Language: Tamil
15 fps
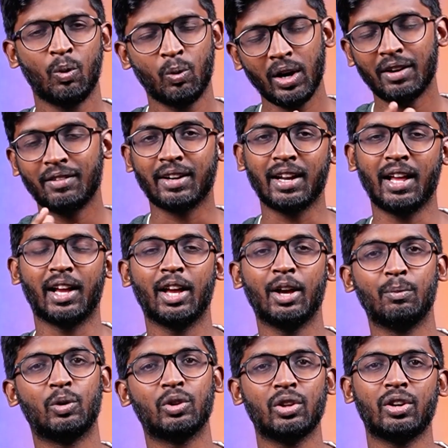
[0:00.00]
உள்ளே வர்றாங்க
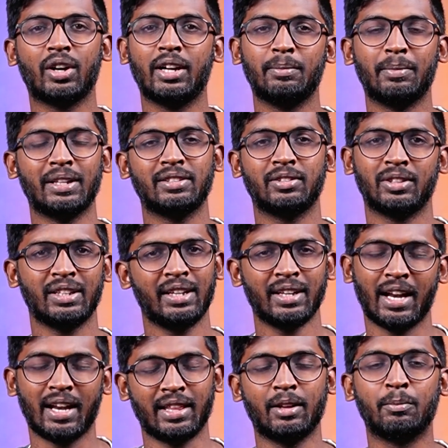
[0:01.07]
மொதல் ரெண்டு மேட்ச் வந்துட்டு
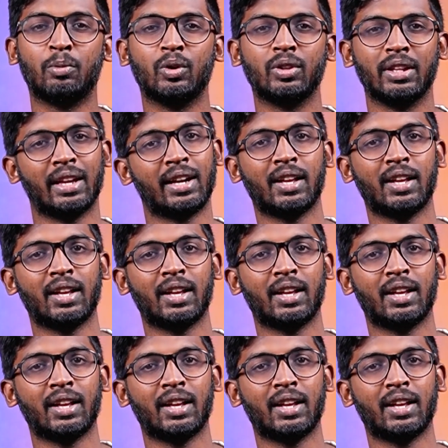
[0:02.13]
நல்லா தான் போகுது